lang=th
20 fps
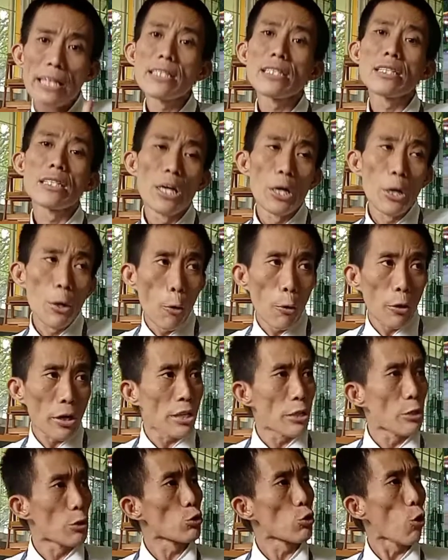ลิตสื่อลงใน
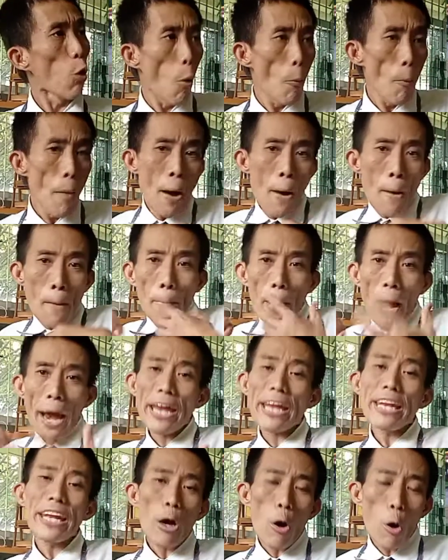YouTube เพื่อ
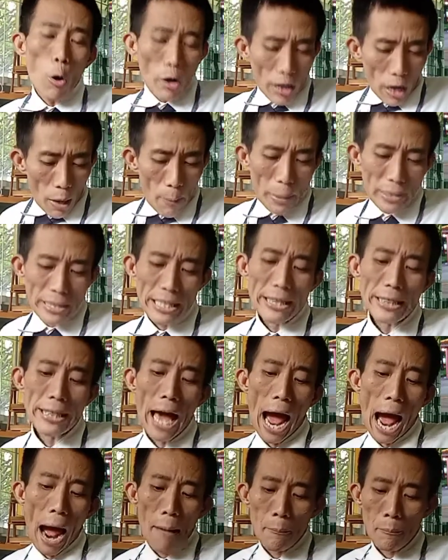ให้ได้คนเข้ามาติด
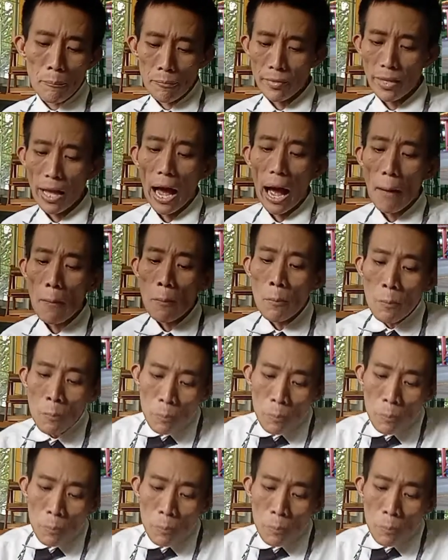ตามนะครับ